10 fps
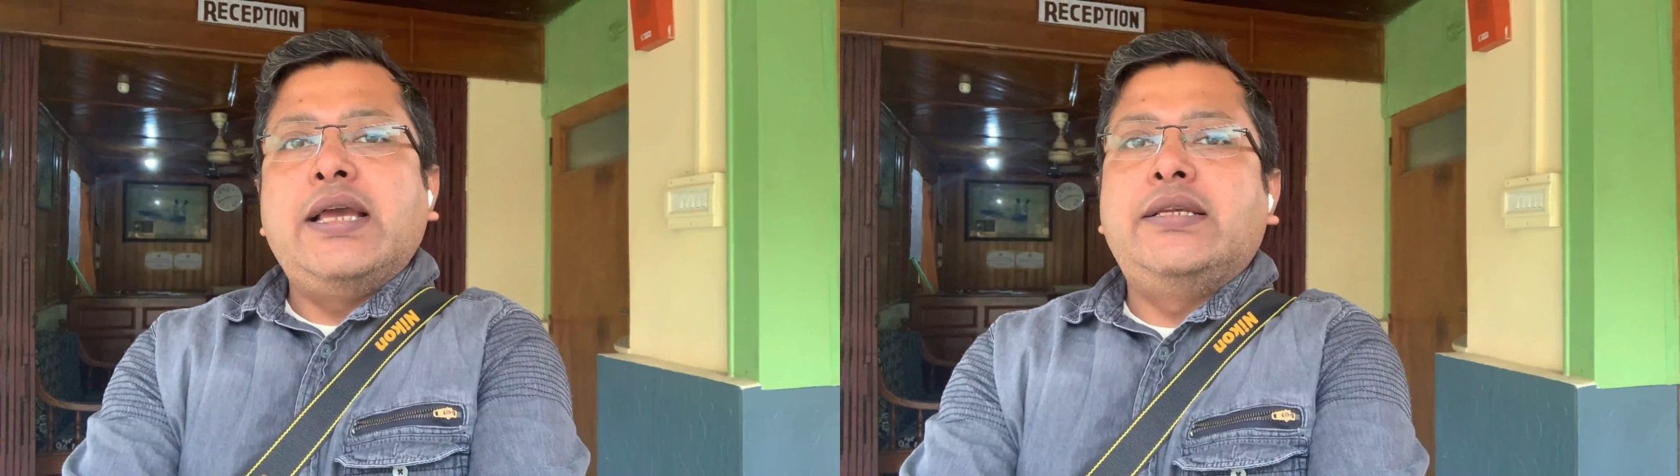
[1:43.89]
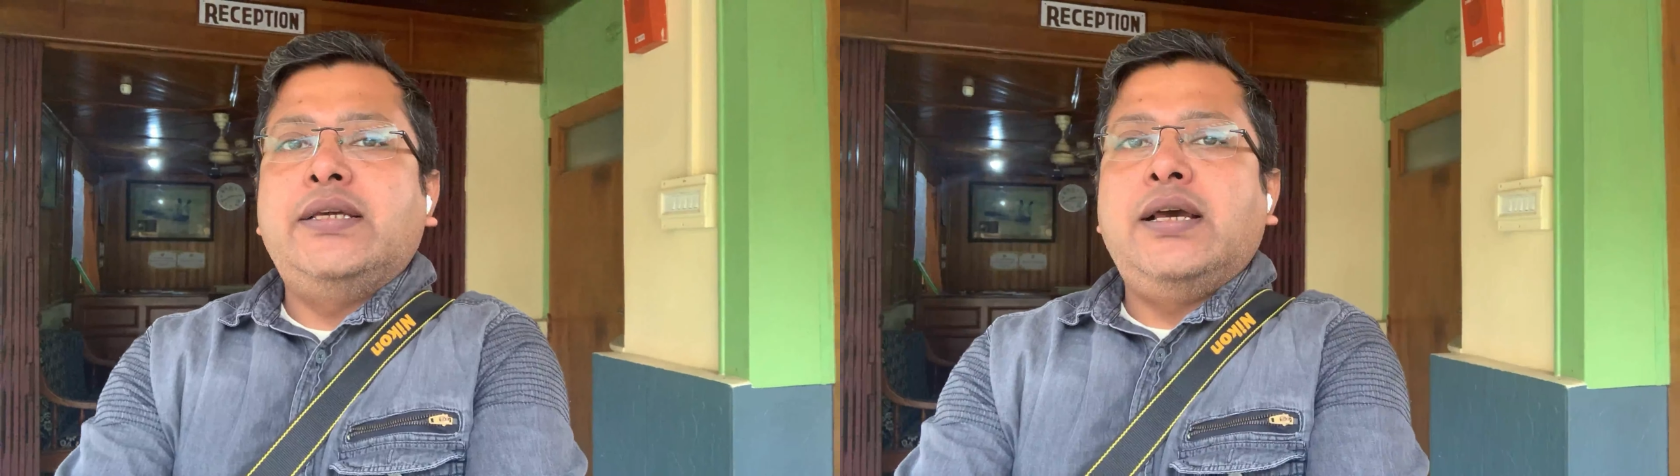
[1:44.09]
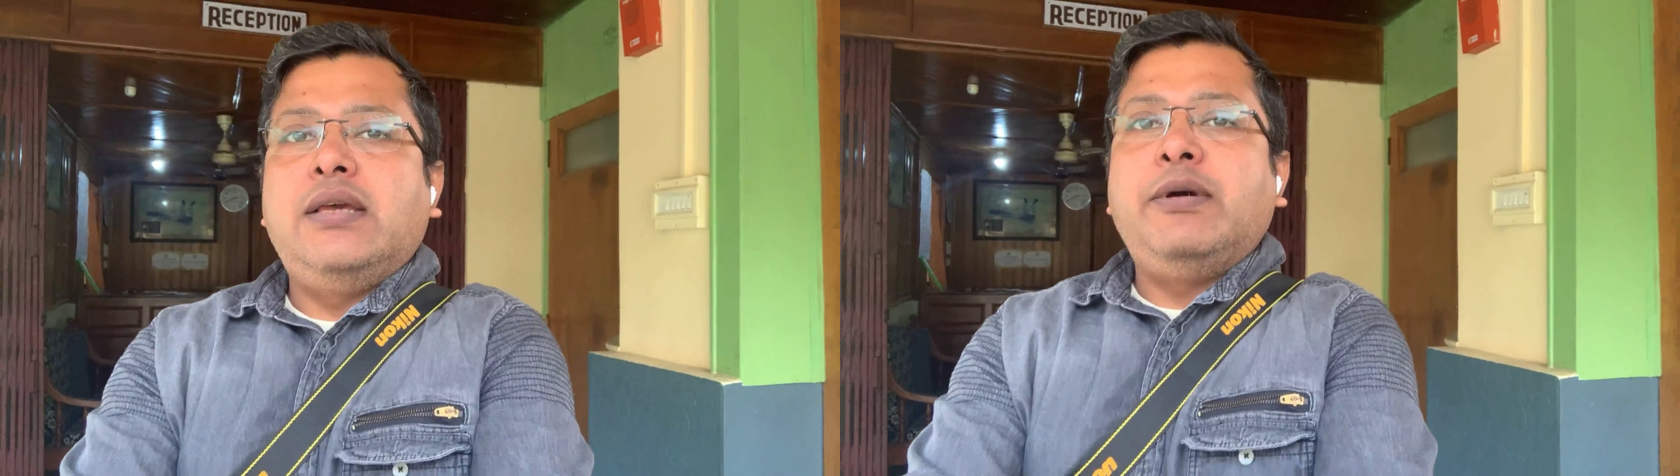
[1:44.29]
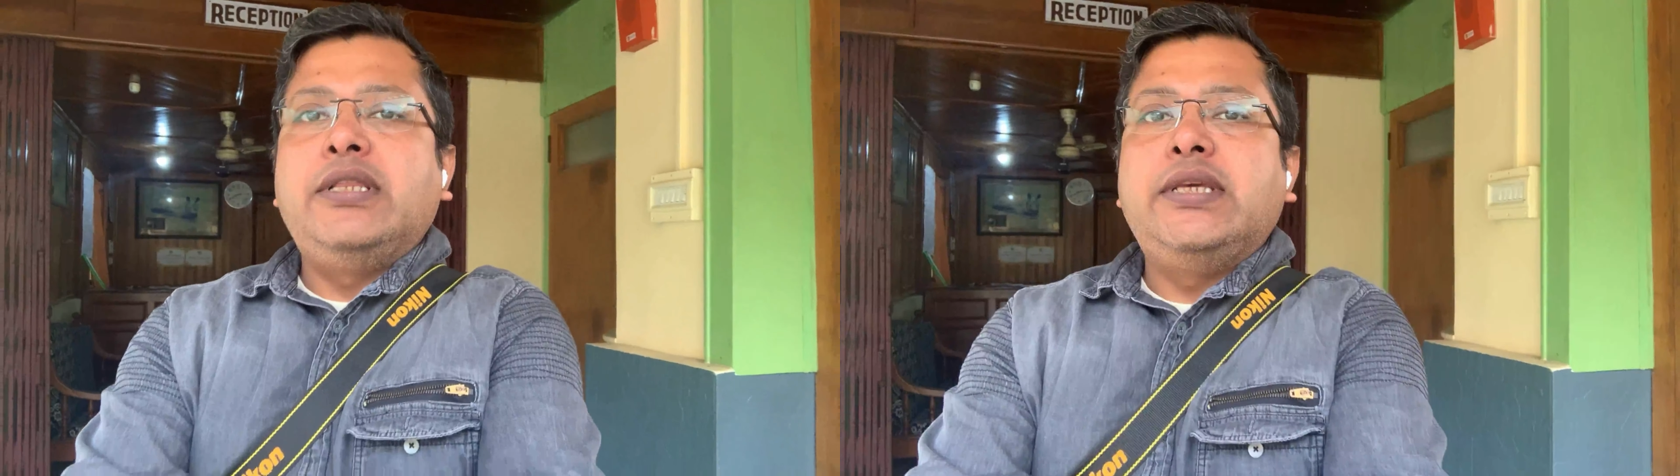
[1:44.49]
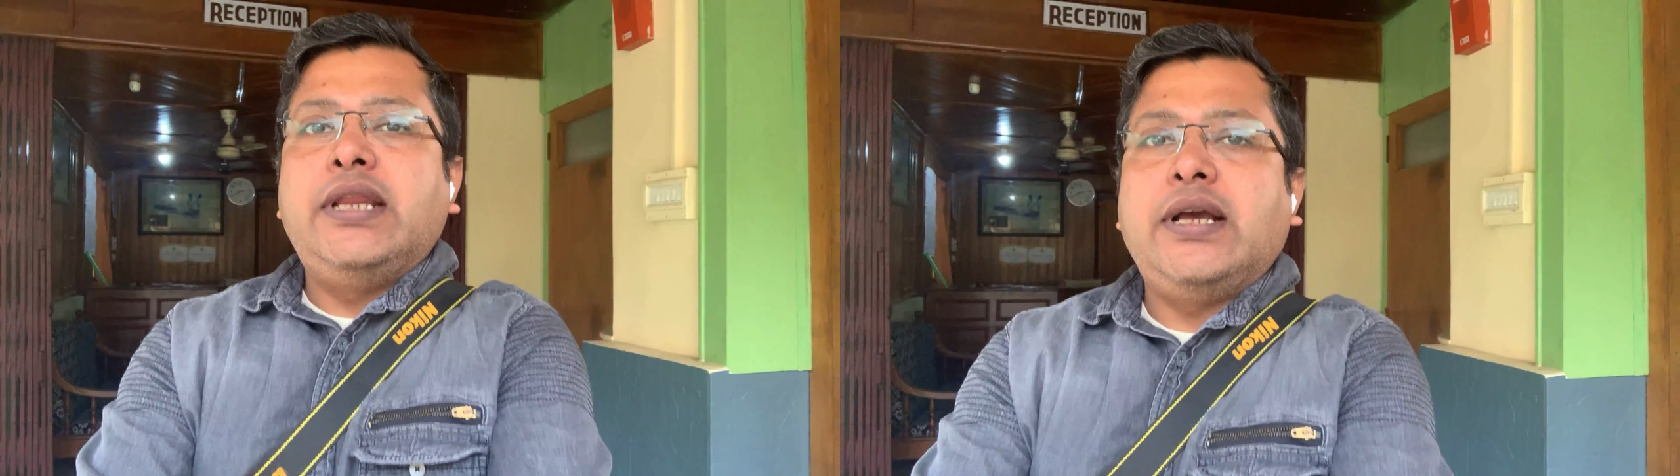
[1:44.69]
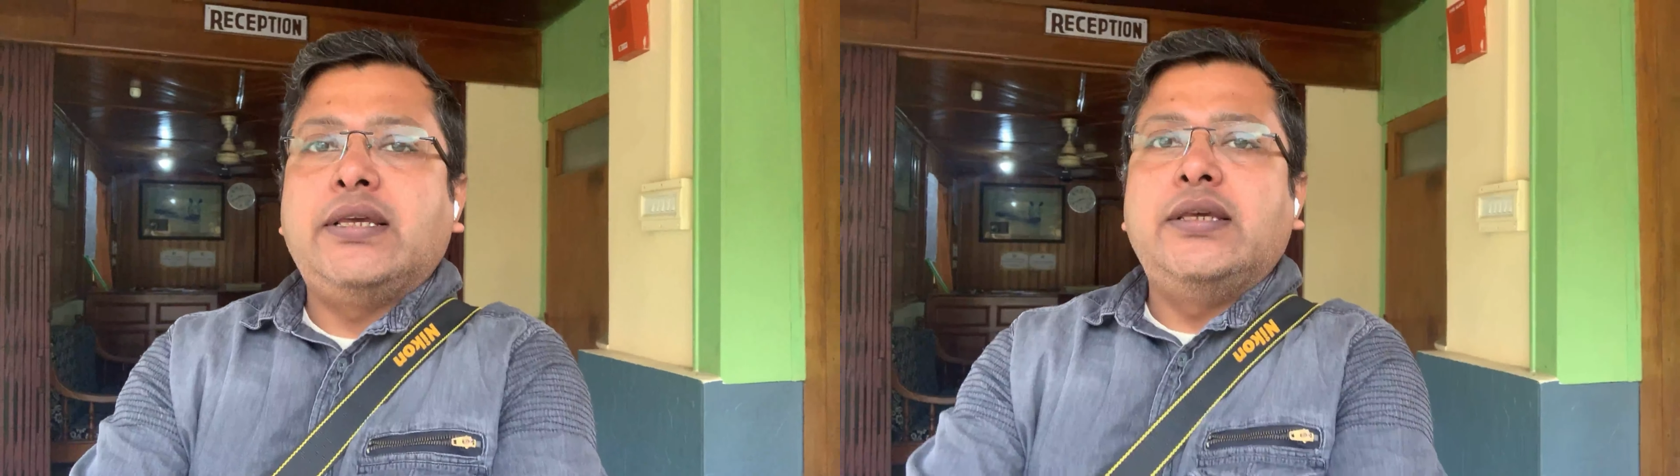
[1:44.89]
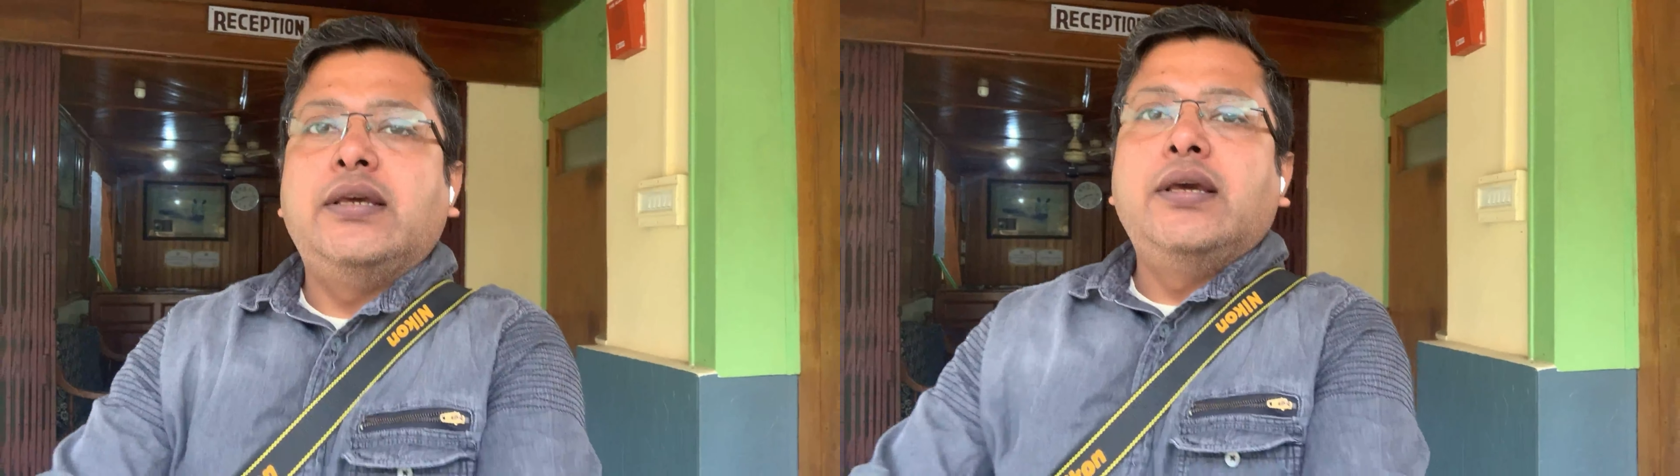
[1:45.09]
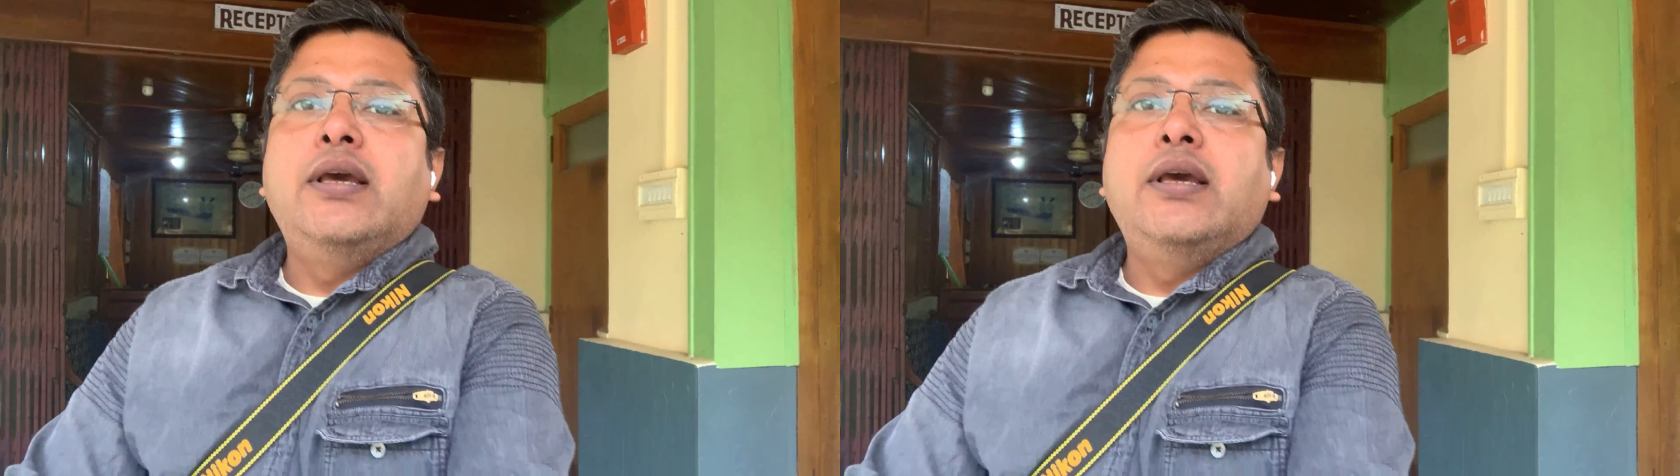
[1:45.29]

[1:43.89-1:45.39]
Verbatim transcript: আইডিয়া এবার দিয়ে রাখি